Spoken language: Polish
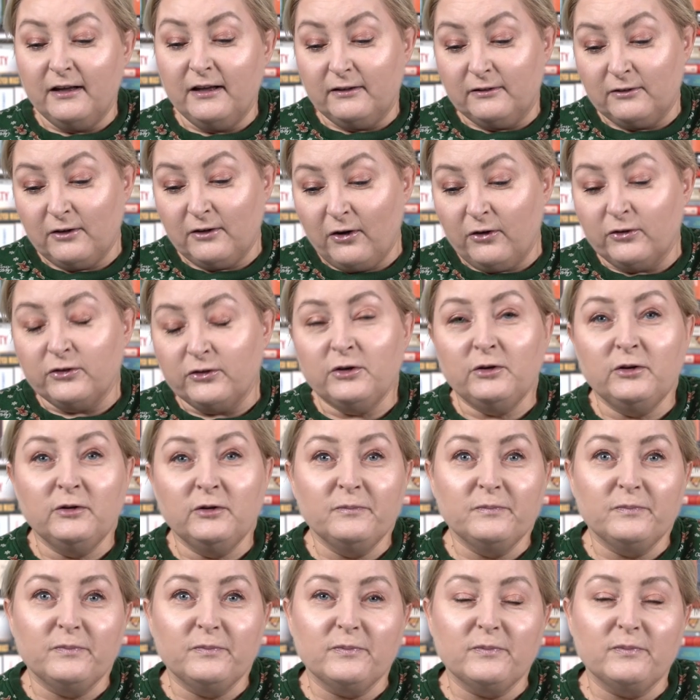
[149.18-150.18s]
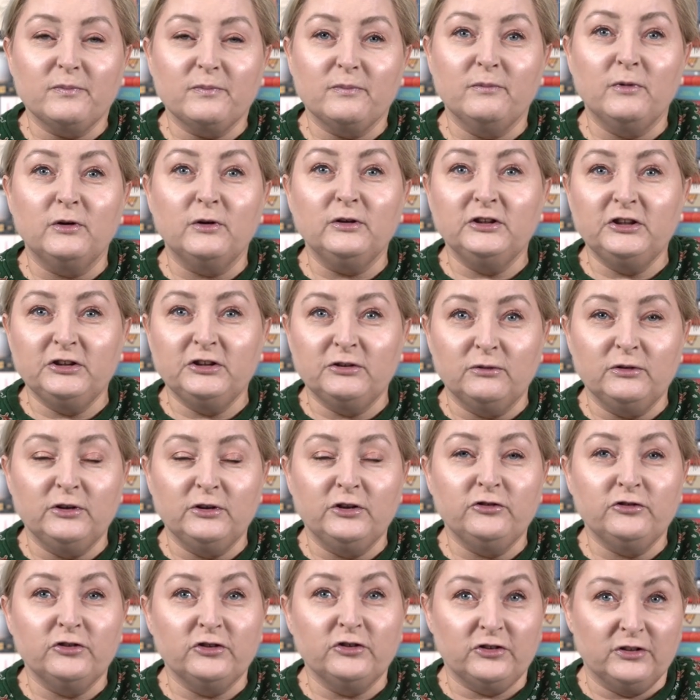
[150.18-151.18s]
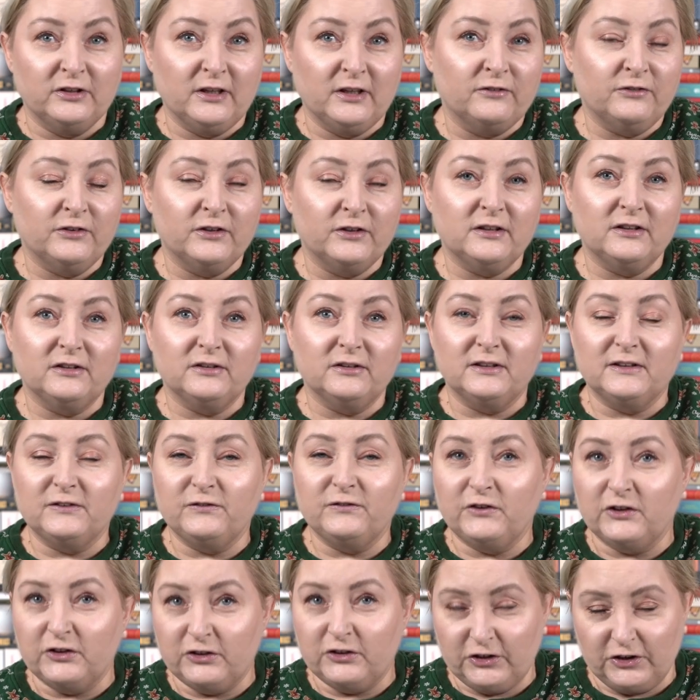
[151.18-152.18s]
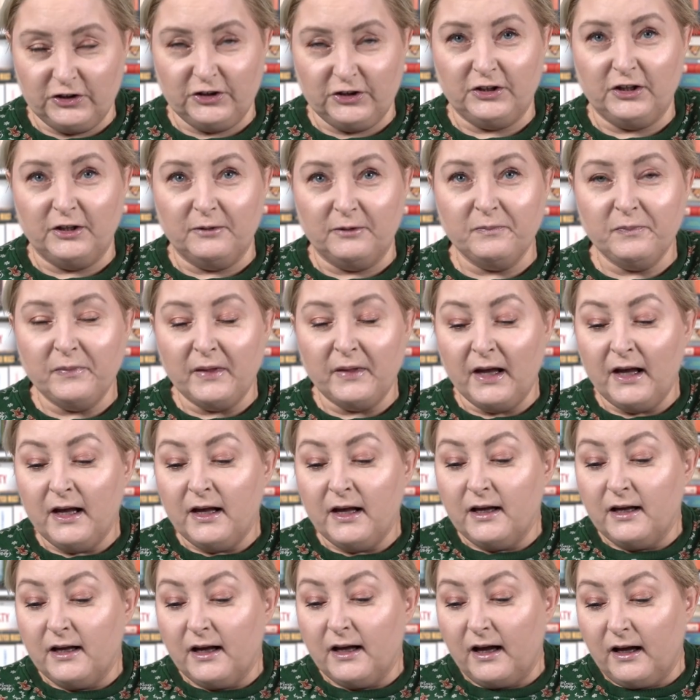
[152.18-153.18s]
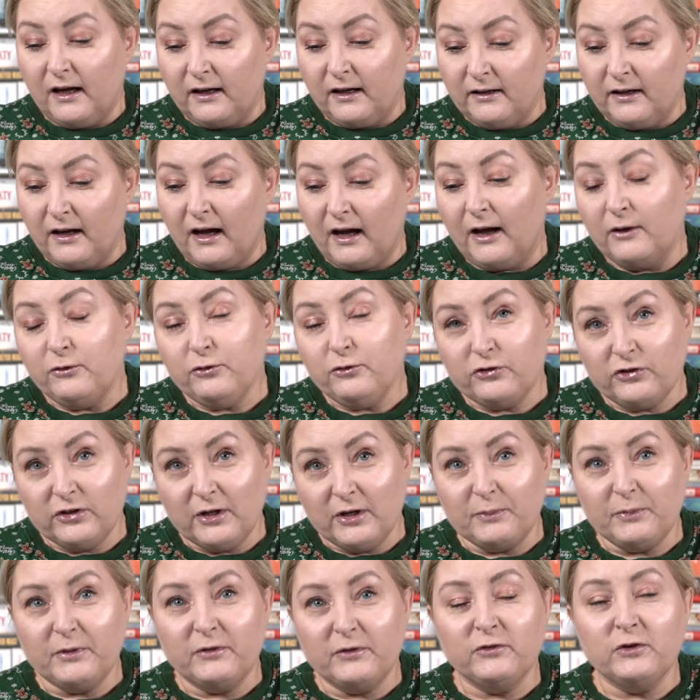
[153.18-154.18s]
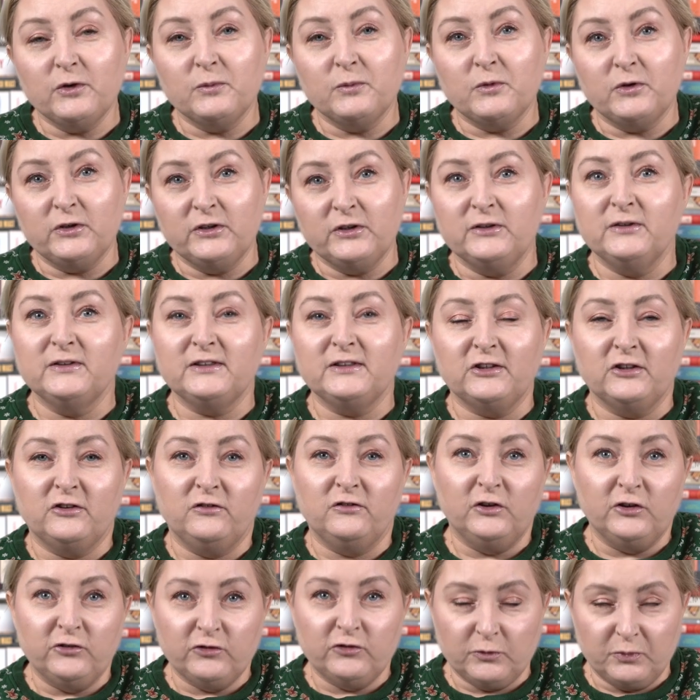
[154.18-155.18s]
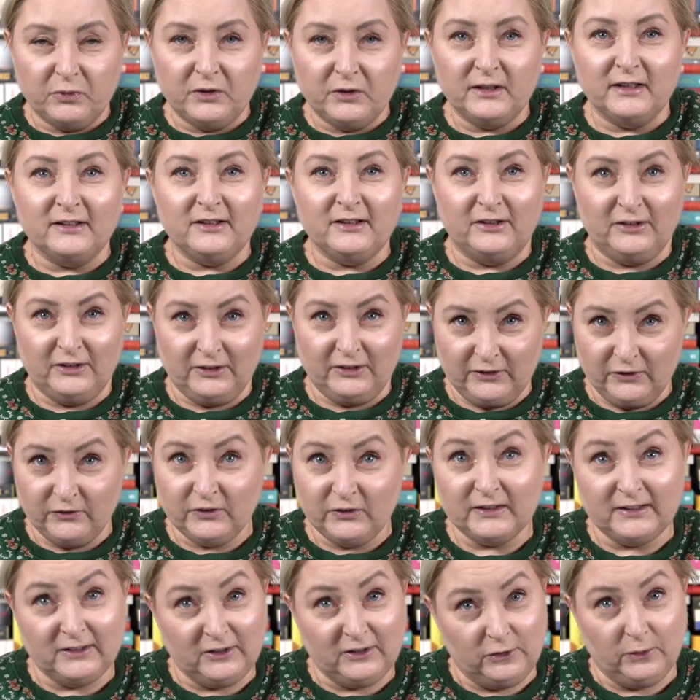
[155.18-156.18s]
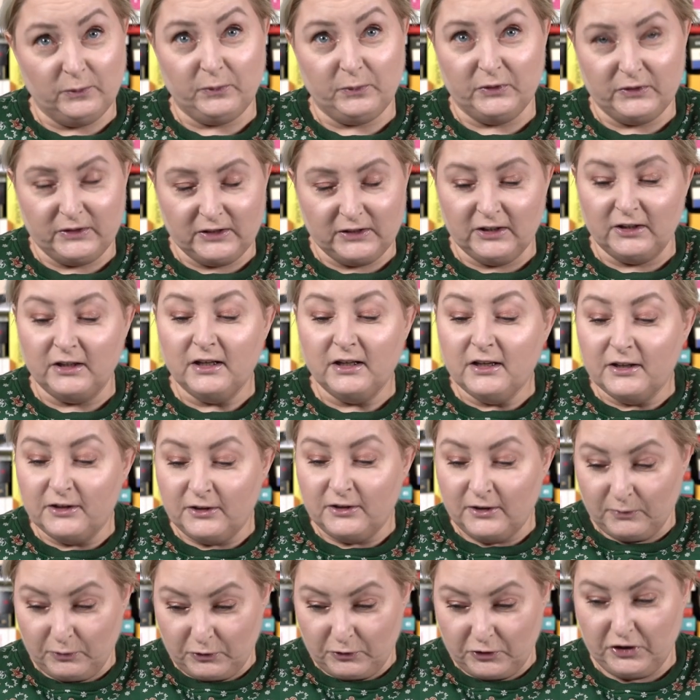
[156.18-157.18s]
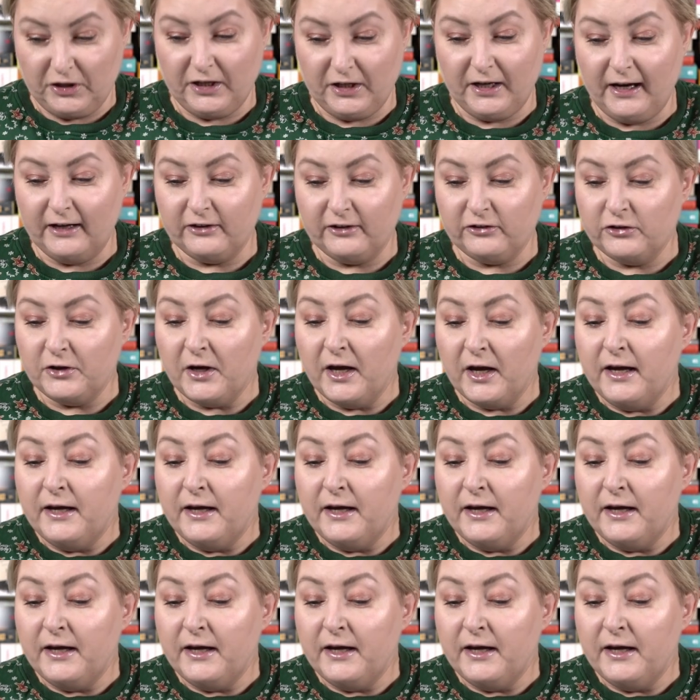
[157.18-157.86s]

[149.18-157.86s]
No oni mogli się liczyć nawet z więzieniem, a już na pewno mogli dostać wilczy bilet i nigdy więcej do Polski nie przyjechać.